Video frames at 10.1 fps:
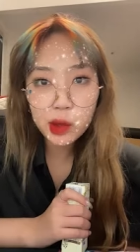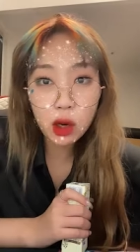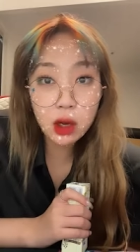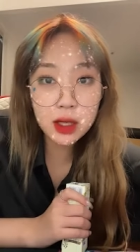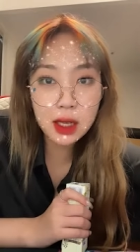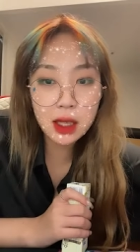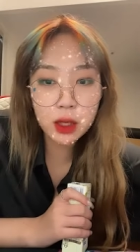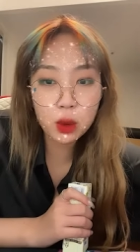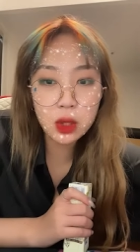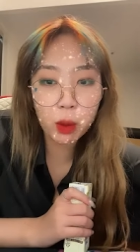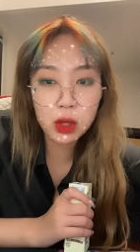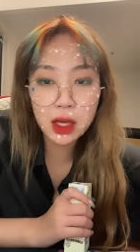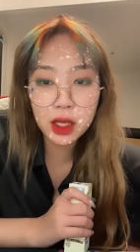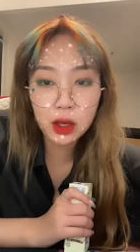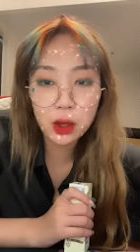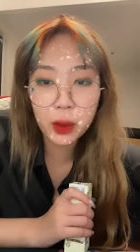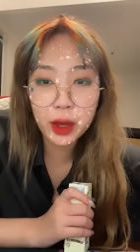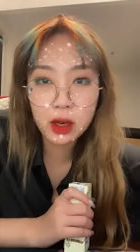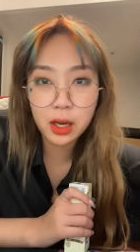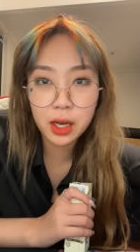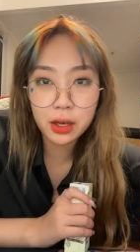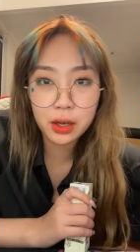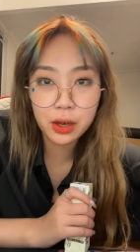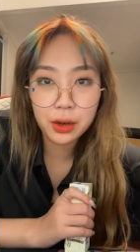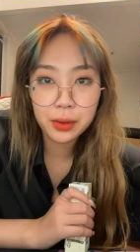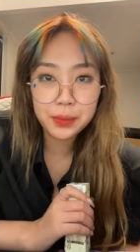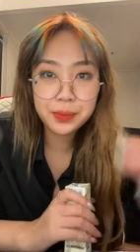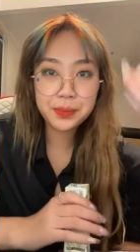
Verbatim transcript: 연결 상태가 좋지 못하대요. 왜 이럴까요?